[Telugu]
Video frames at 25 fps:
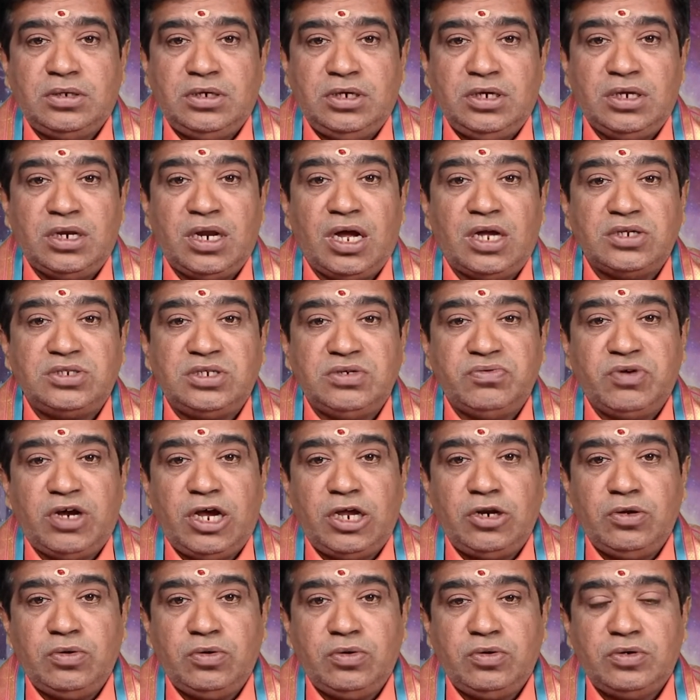ఈ
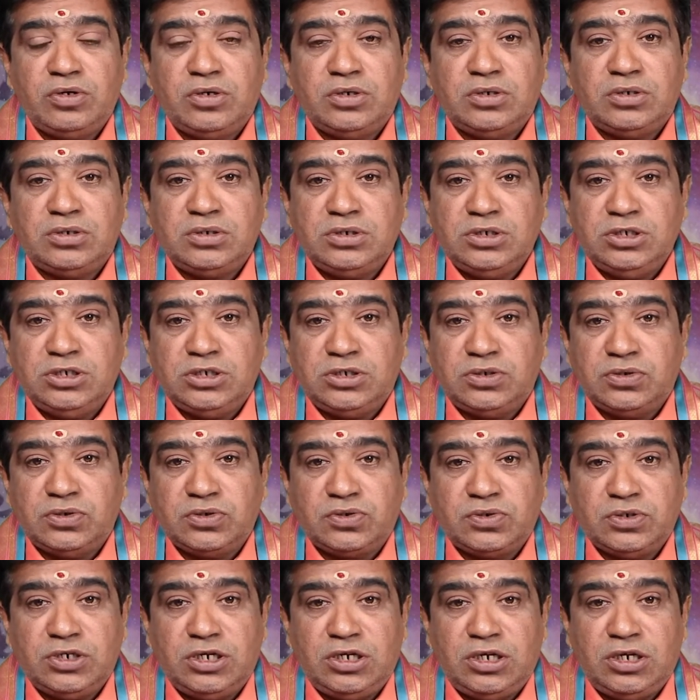రాశివారు ఈ
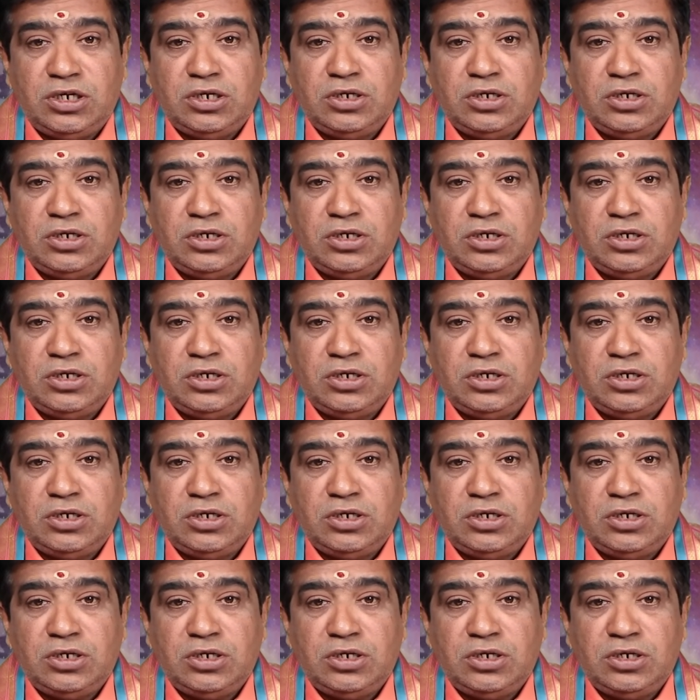రోజున